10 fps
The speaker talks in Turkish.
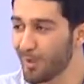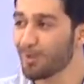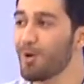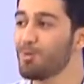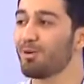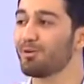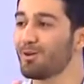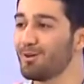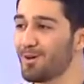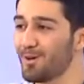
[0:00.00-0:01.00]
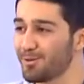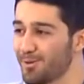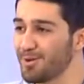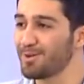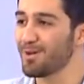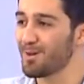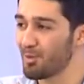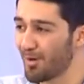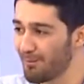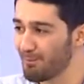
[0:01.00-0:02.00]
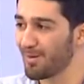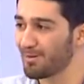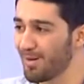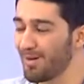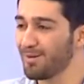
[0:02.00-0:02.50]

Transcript: Allahumme salli ala seyyidina Muhammed